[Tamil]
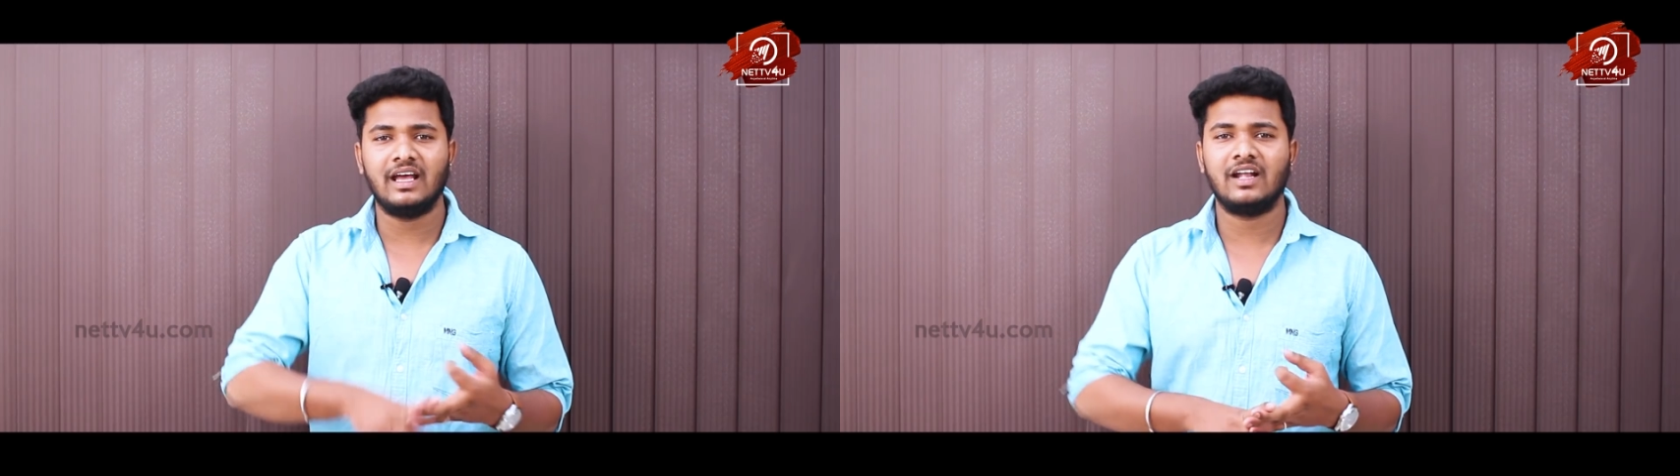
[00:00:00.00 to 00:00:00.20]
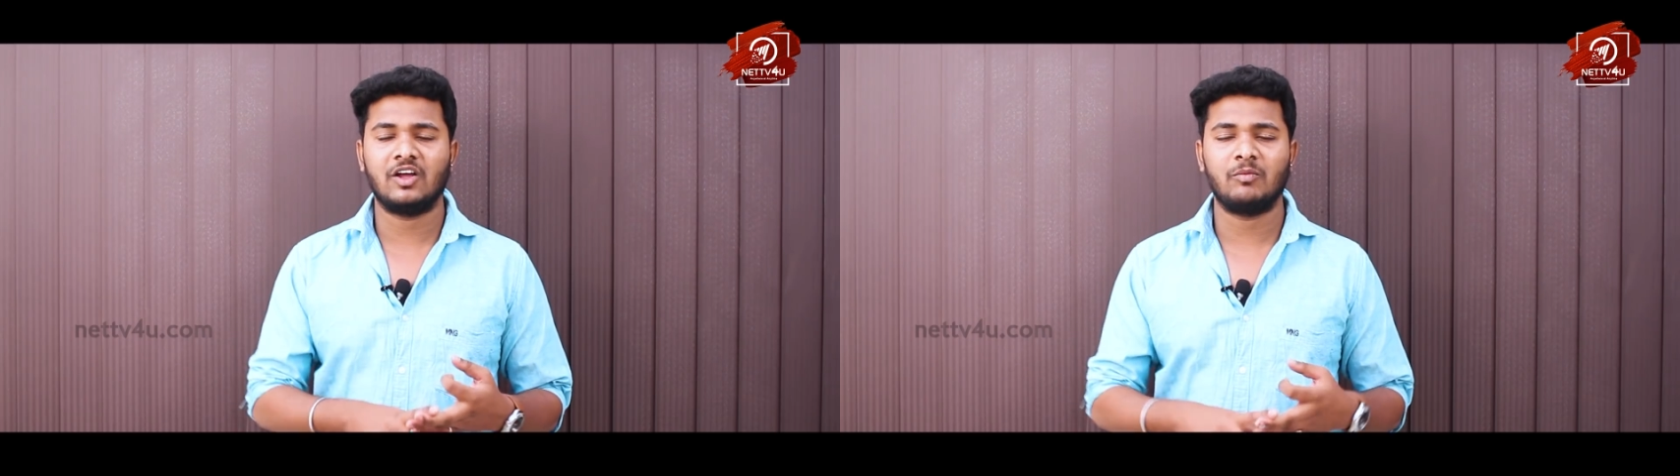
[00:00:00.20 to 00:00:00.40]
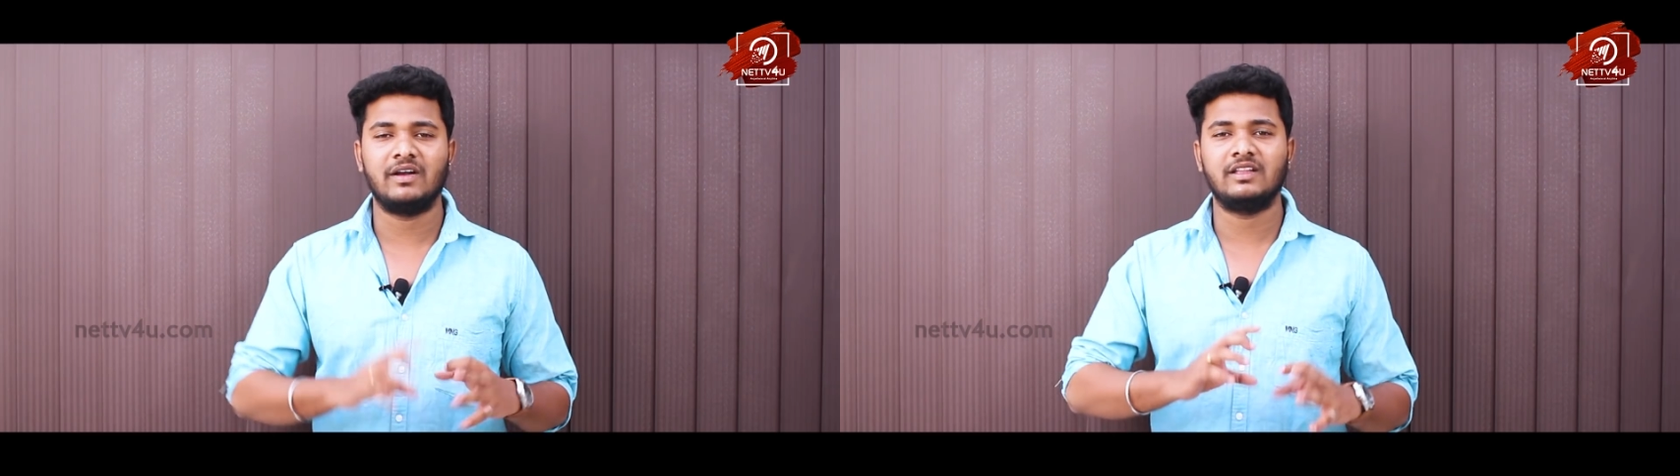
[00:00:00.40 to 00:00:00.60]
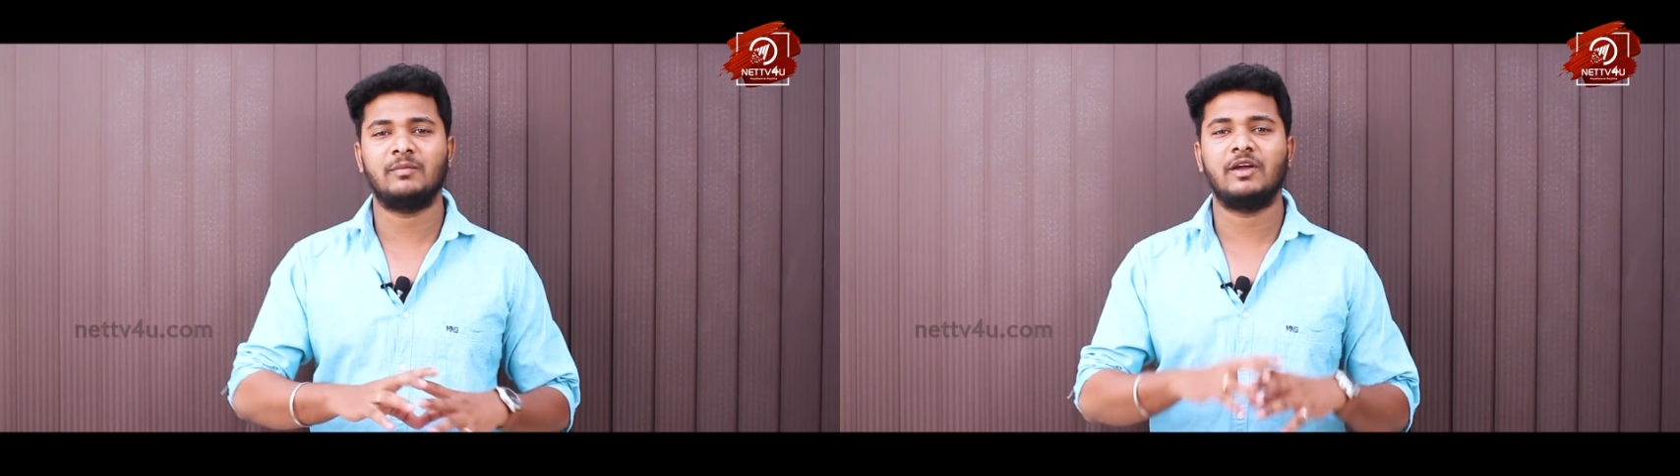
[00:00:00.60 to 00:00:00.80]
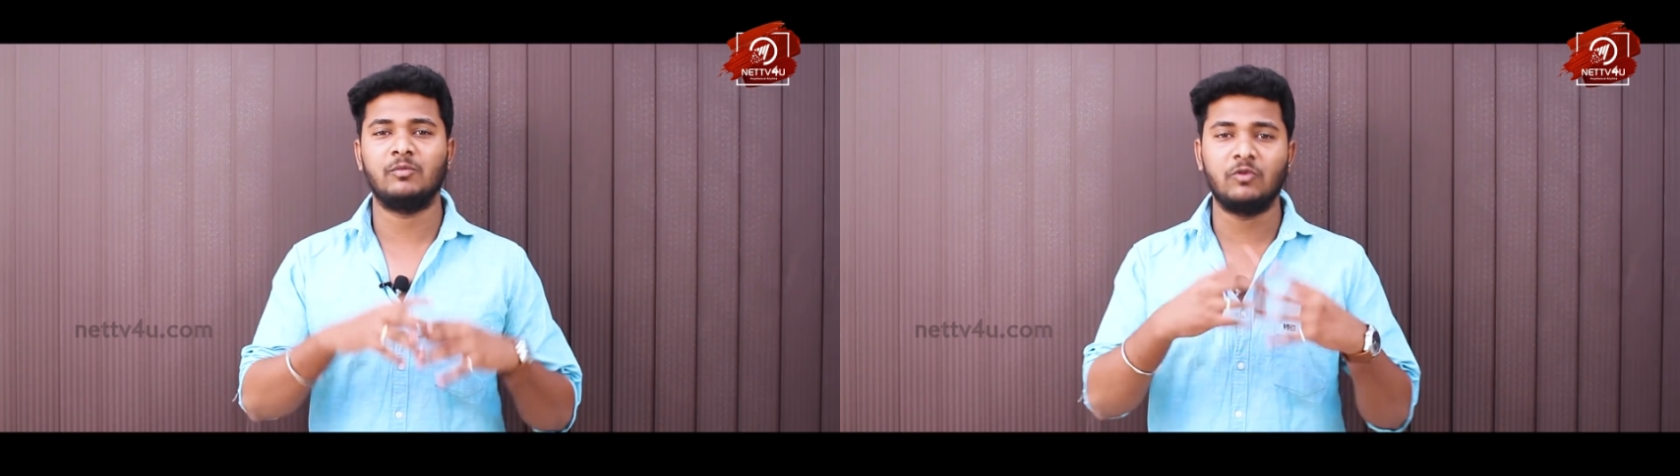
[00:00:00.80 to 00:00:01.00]
ஏஆர் ரகுமான்
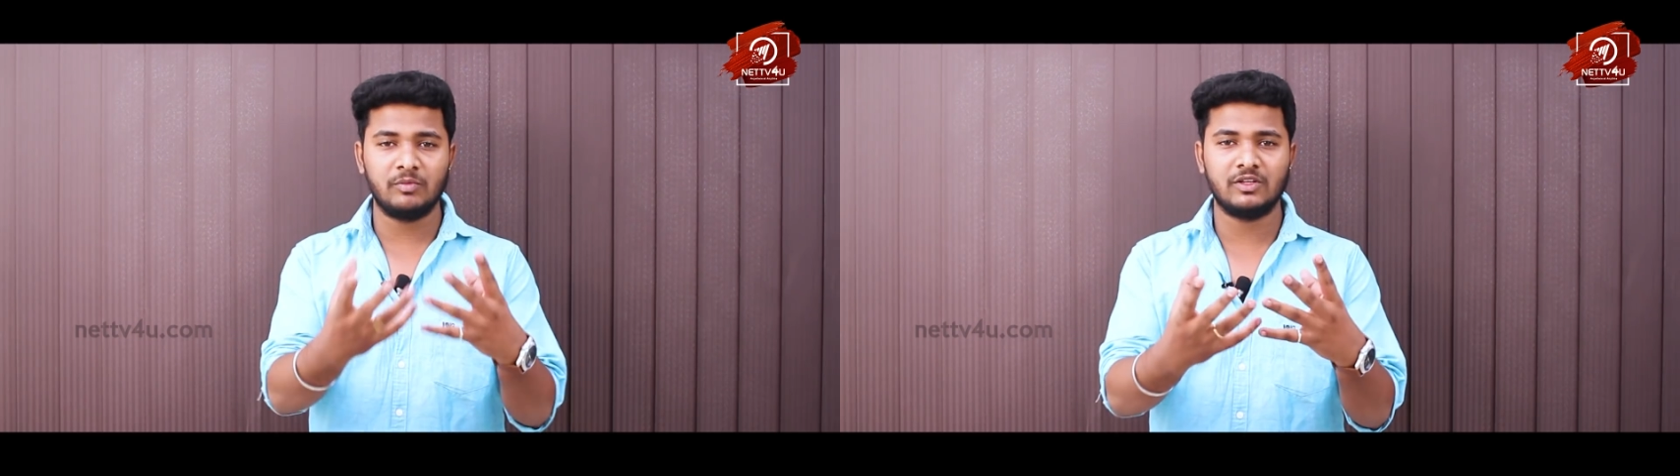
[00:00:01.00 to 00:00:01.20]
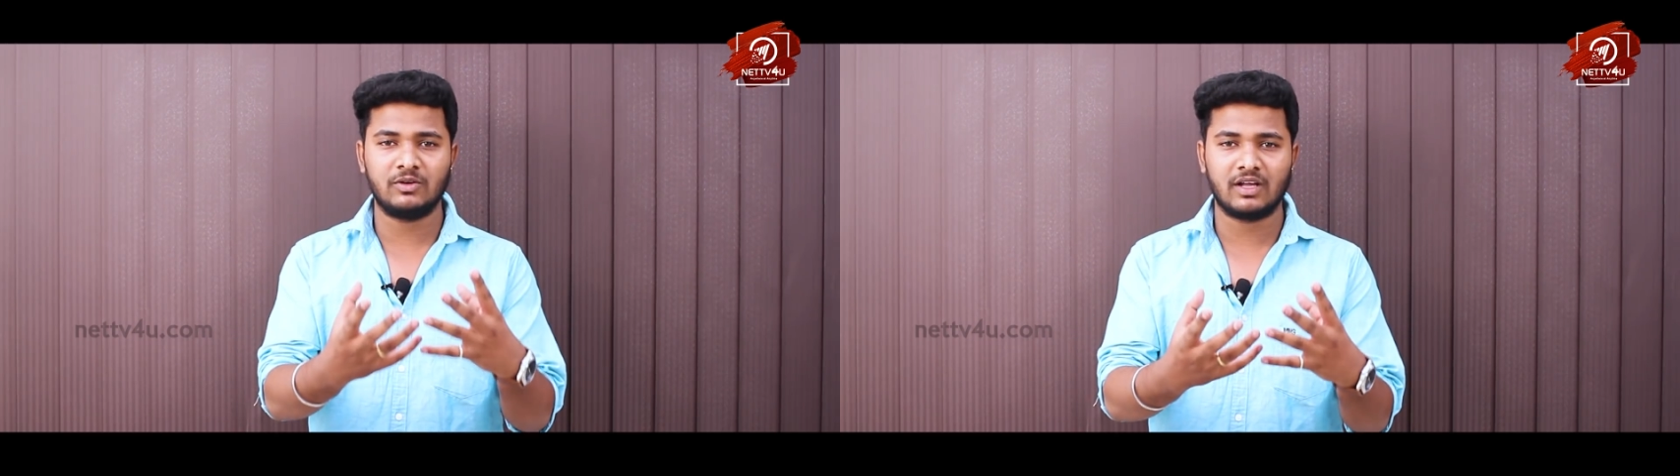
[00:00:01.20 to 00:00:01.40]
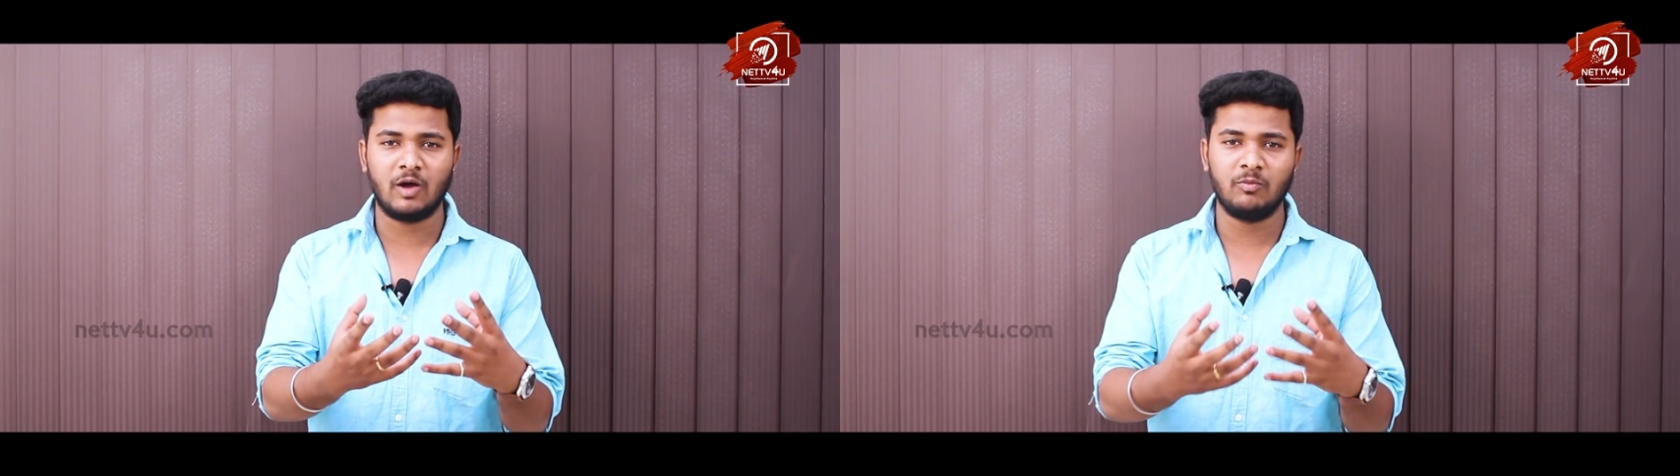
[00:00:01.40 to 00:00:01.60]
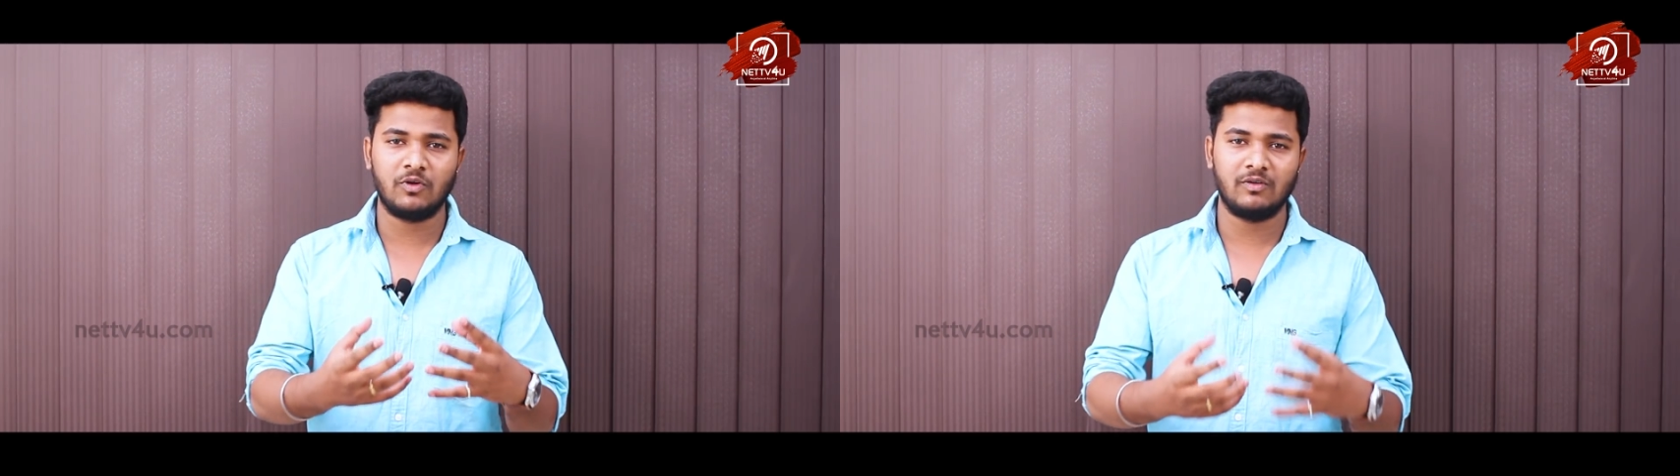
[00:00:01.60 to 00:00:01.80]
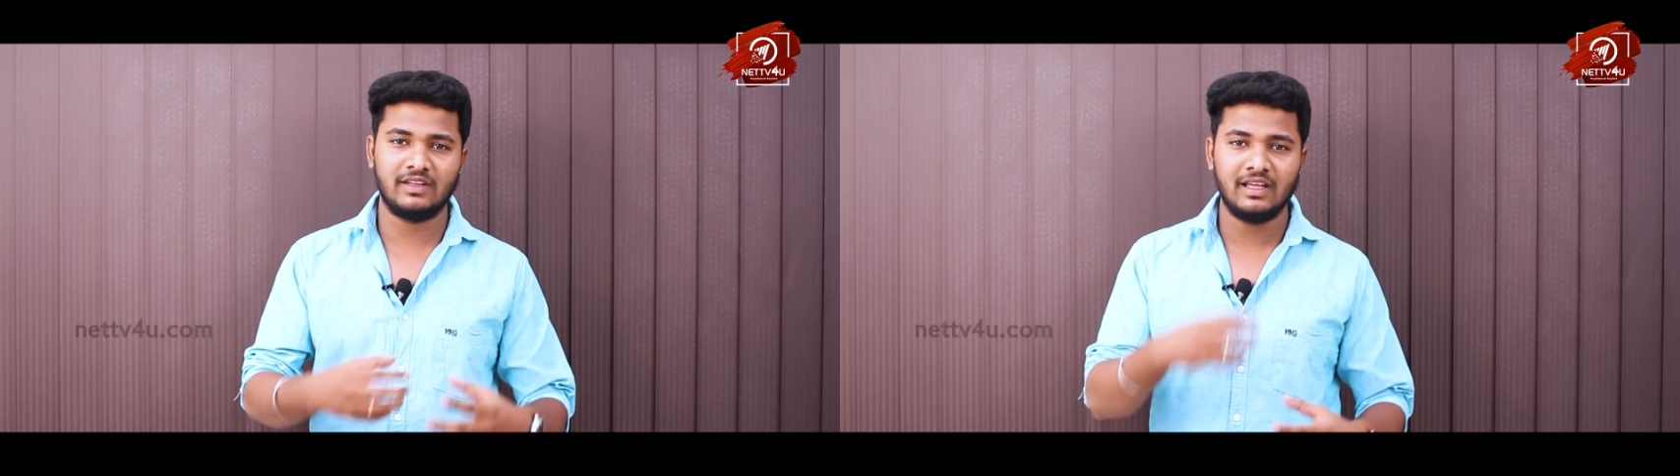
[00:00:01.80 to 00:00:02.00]
இந்த மாதிரி மூணு பேர்த்தோட
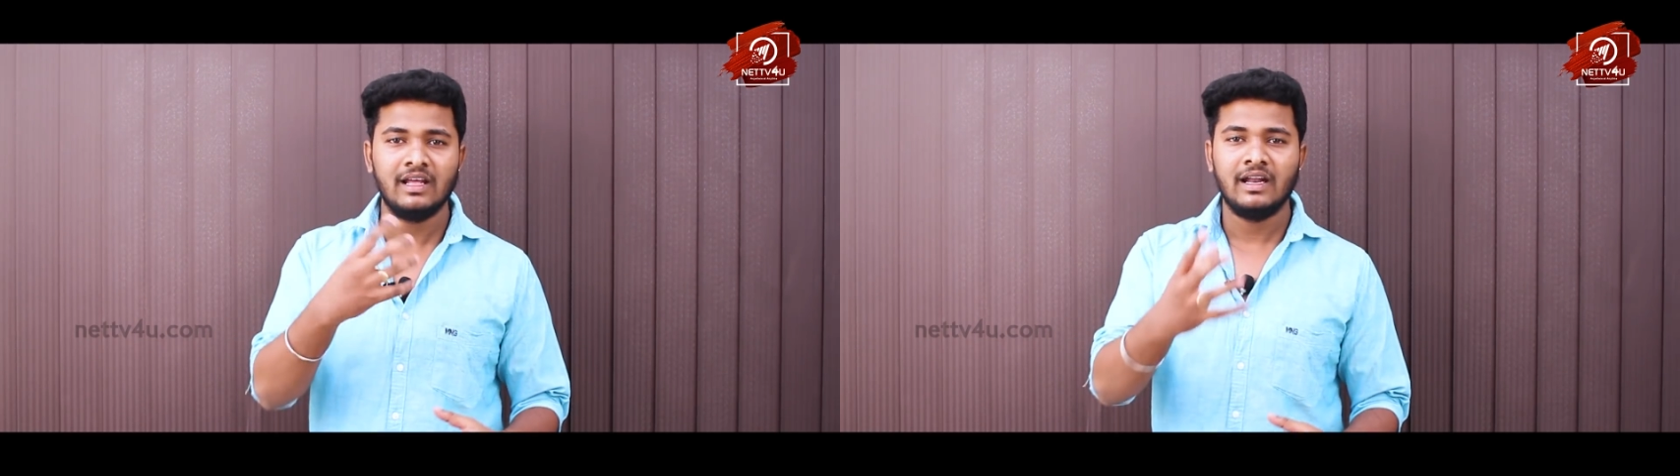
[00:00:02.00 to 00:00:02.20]
காம்போல வந்து